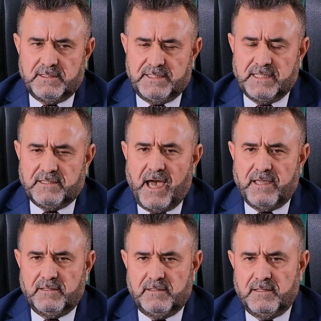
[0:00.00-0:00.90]

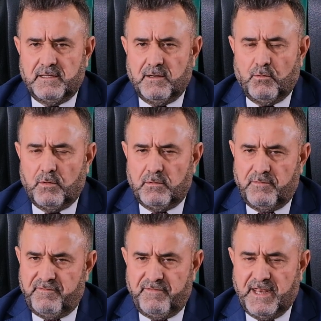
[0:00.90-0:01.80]
detay e,
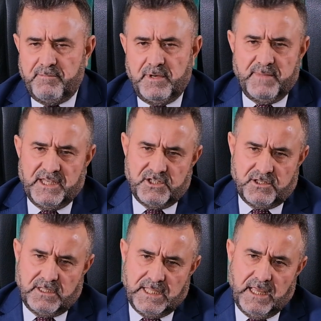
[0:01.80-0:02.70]
verebilmek
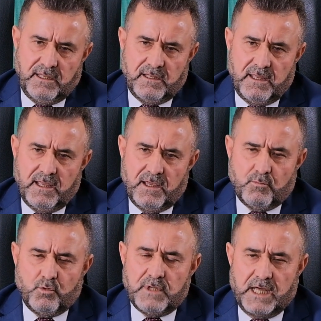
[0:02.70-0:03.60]
için de
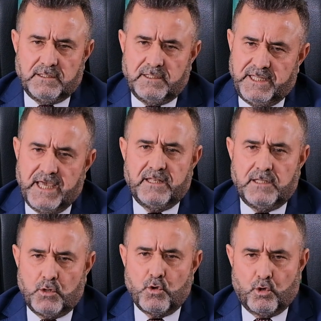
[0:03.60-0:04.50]
bunların
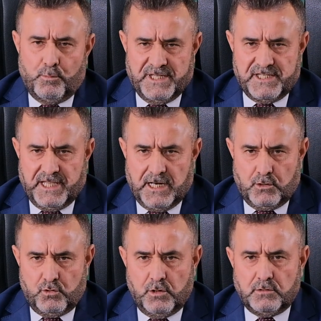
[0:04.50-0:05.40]
yerinde görülmesi
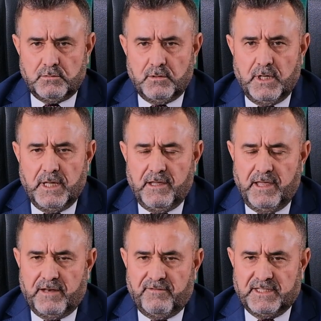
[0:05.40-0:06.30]
gerekiyor.
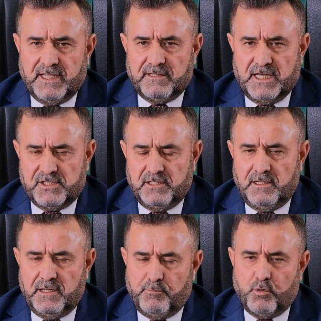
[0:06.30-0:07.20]
Yani vatandaşın e,